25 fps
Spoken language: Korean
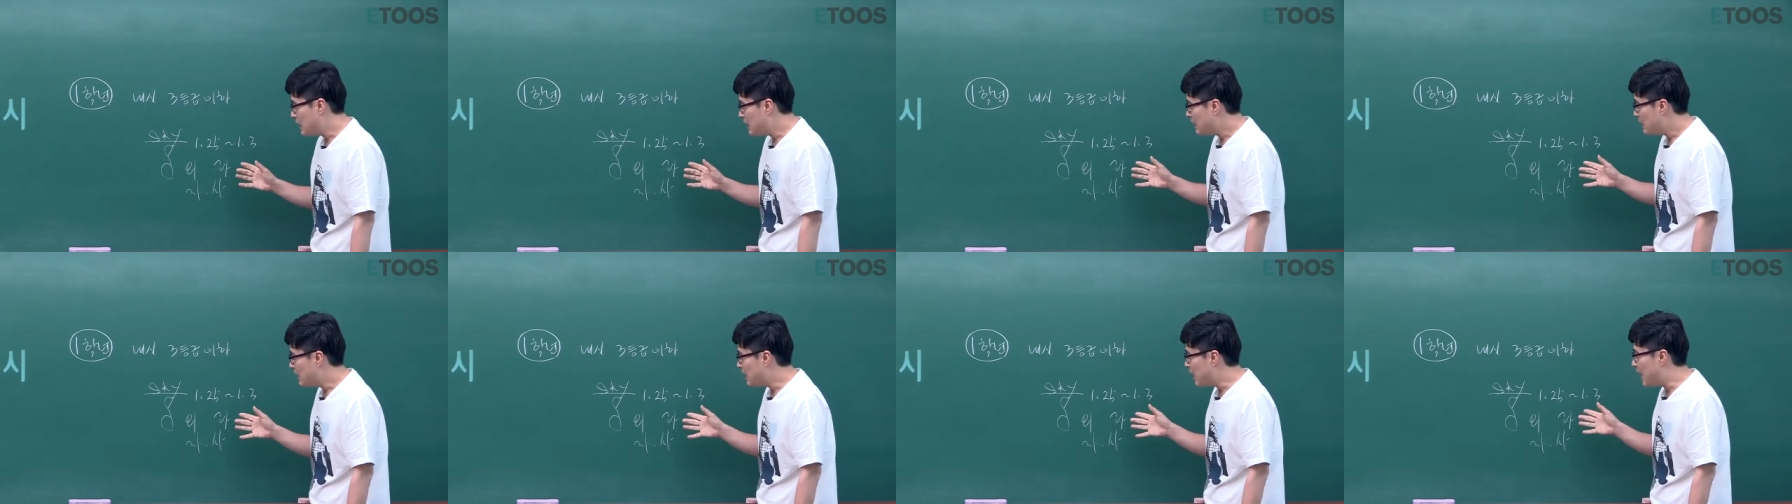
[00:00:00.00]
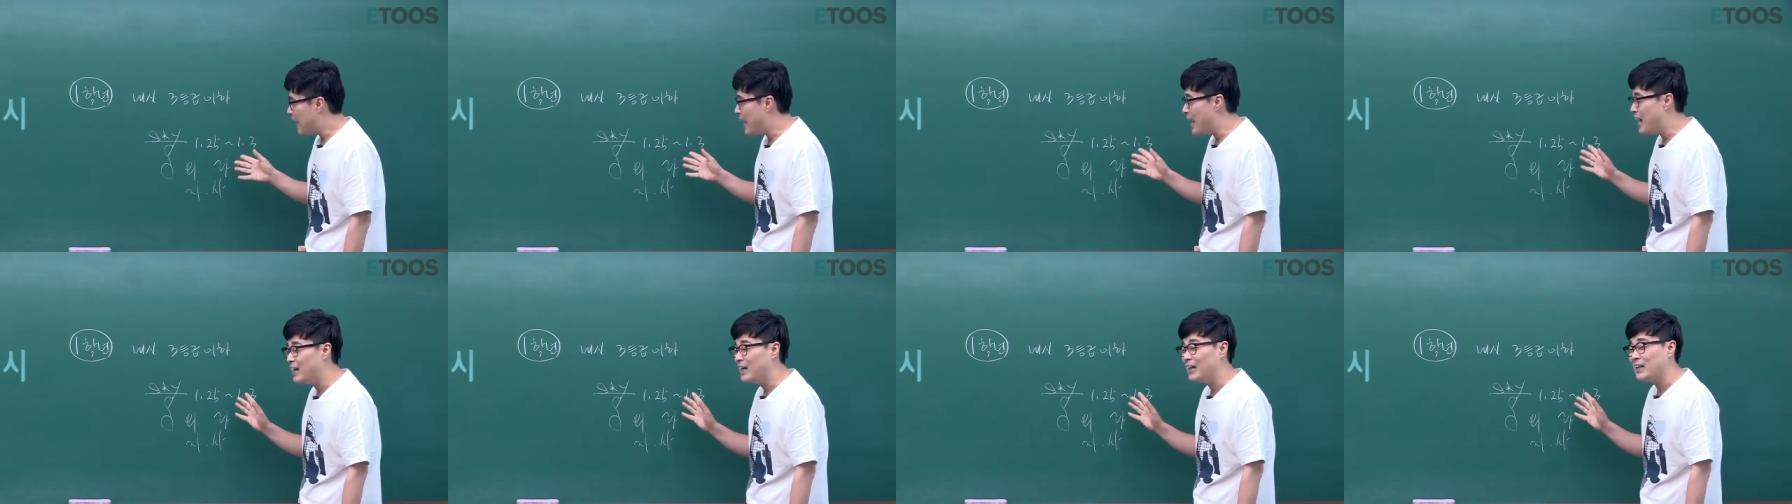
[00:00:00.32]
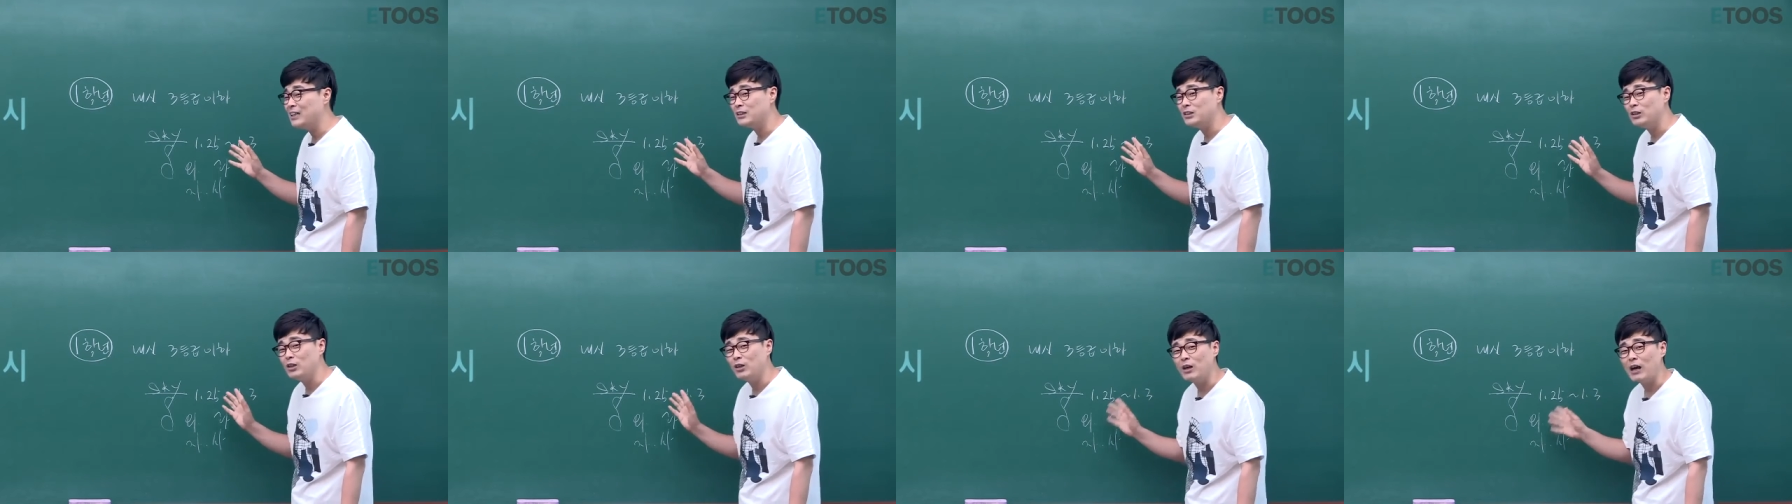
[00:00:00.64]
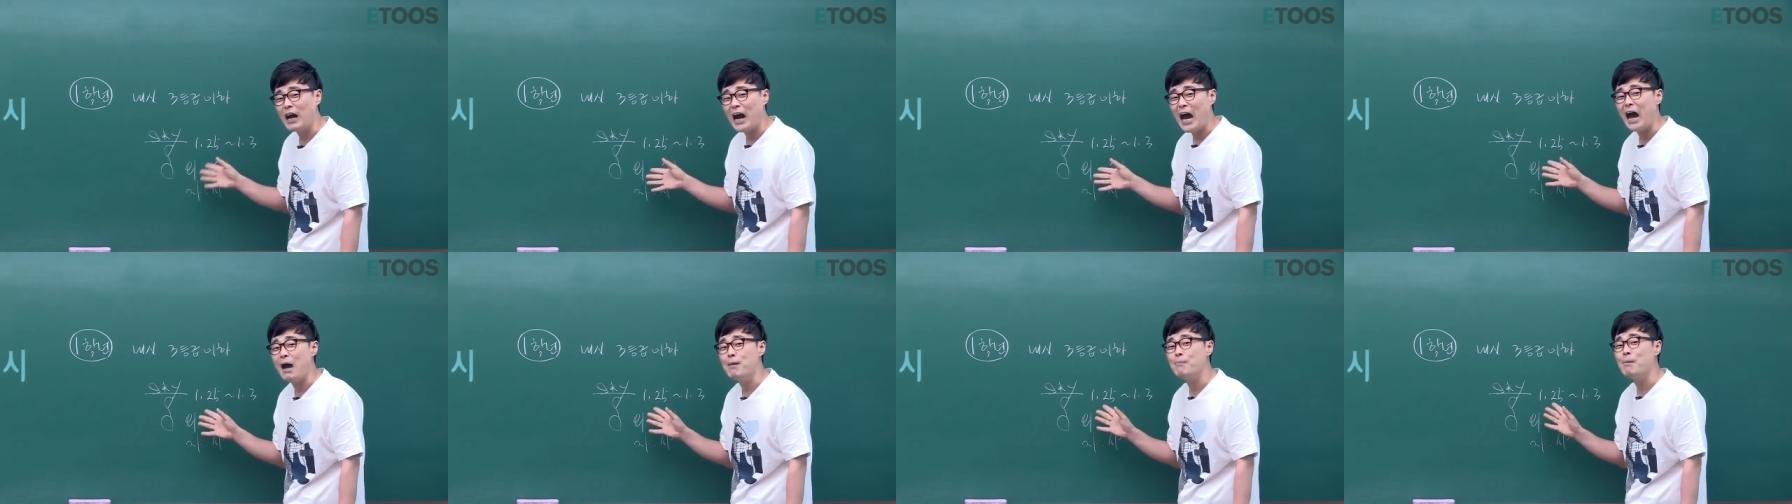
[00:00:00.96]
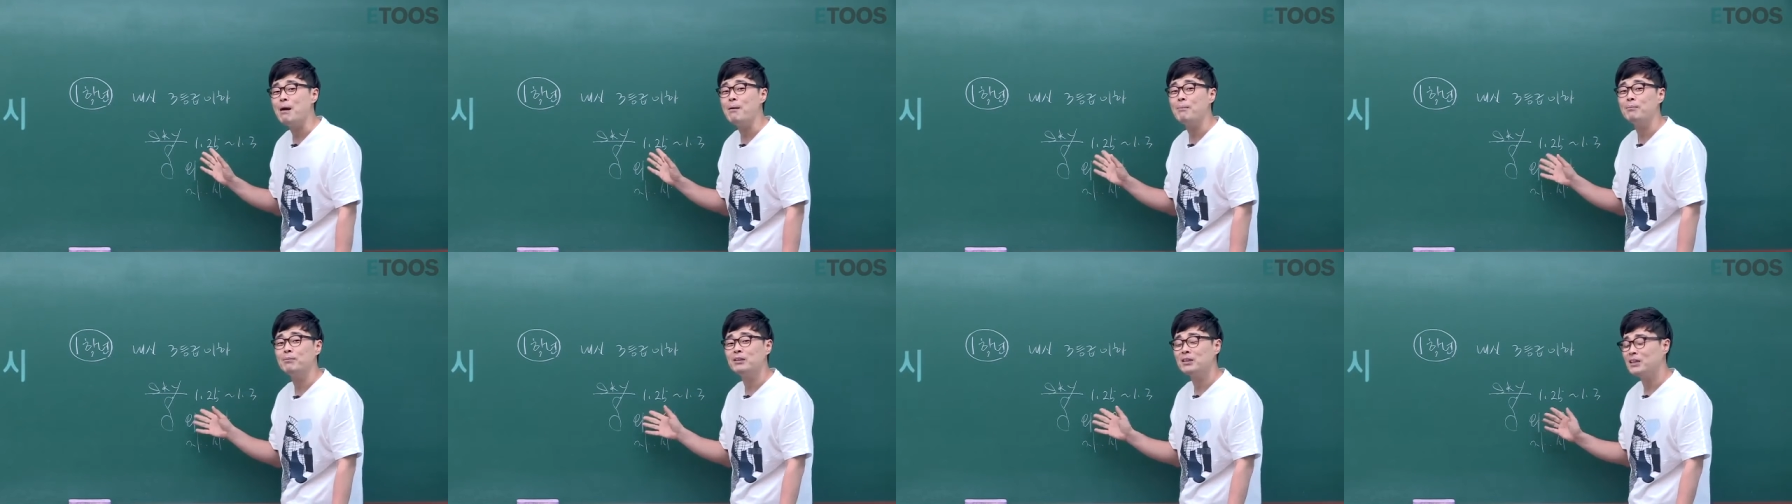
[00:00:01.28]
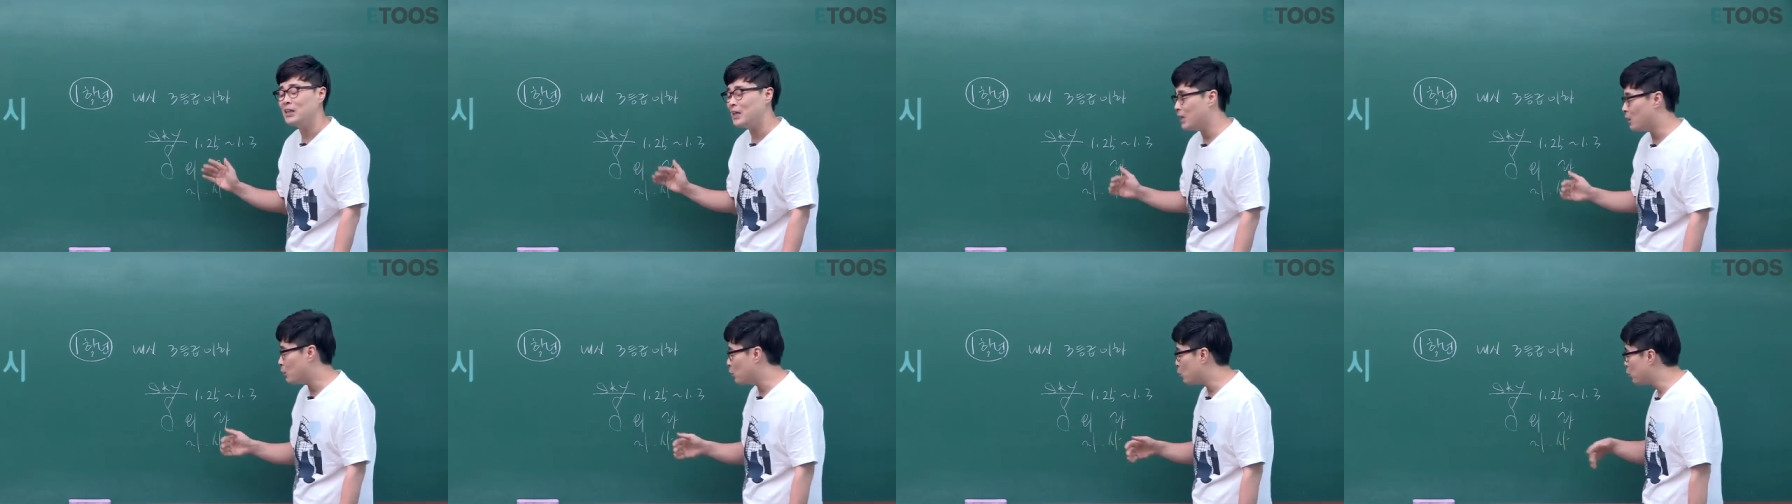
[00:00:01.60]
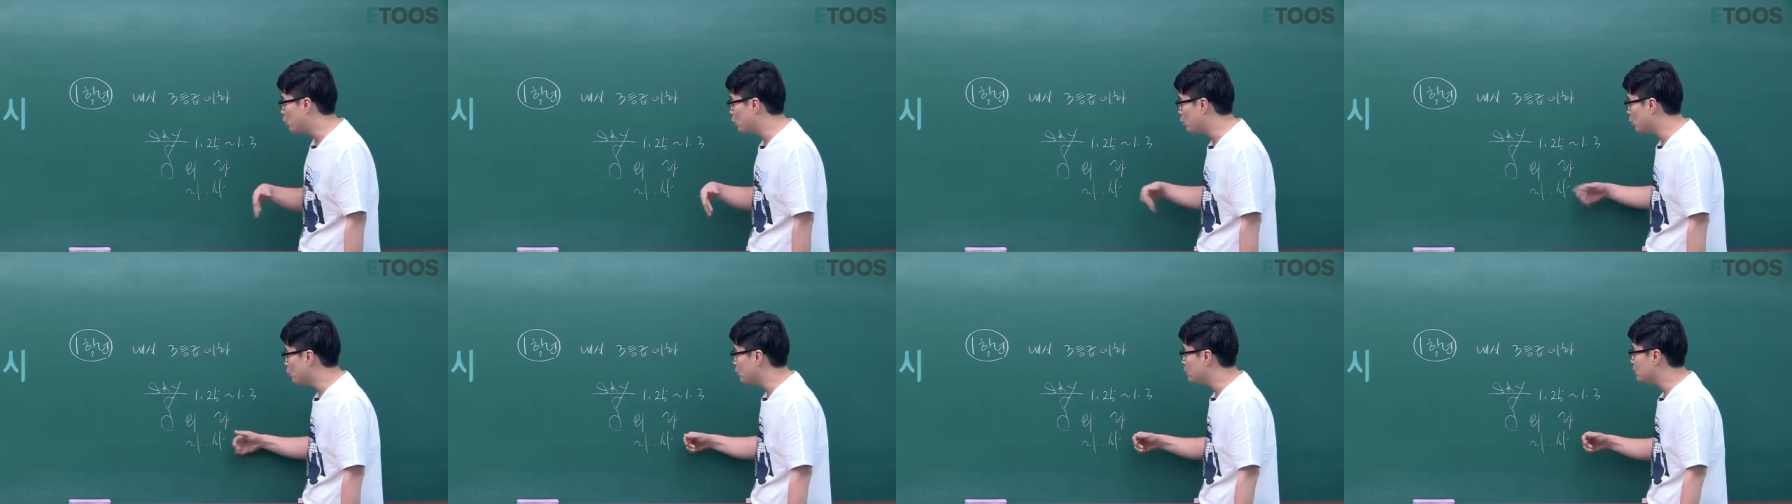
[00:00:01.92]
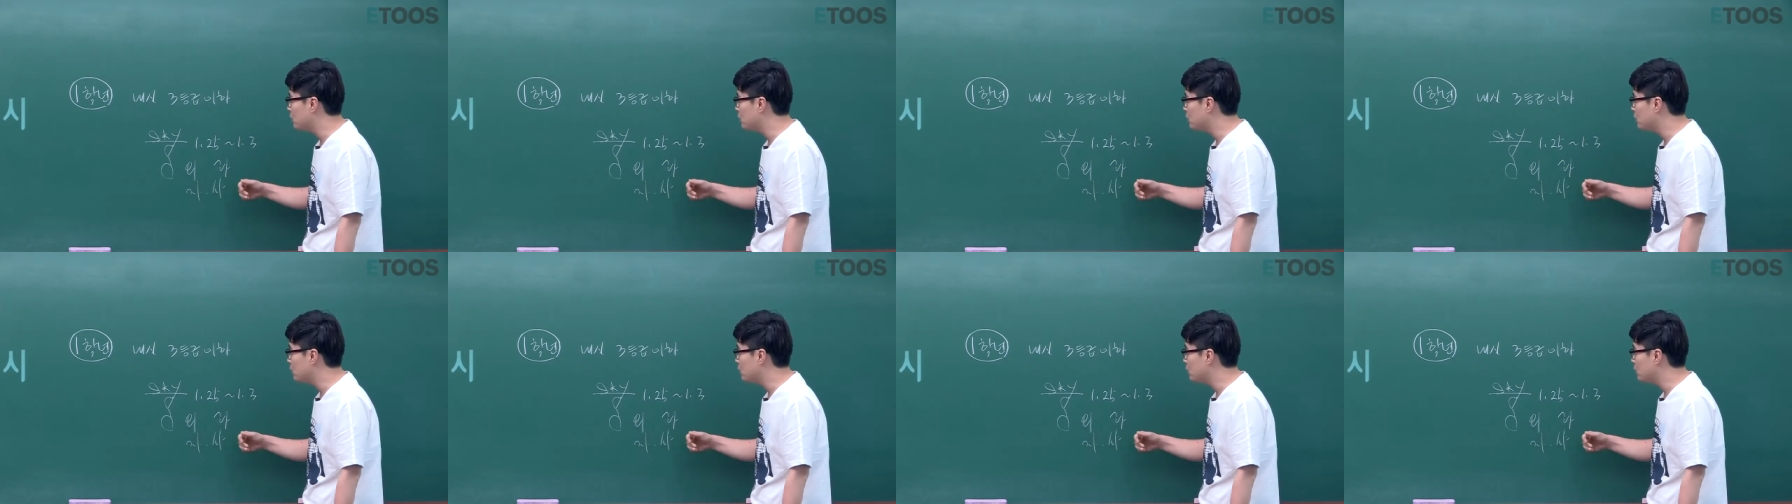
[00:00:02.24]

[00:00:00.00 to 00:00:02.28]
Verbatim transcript: 대학에서 암암리에 고교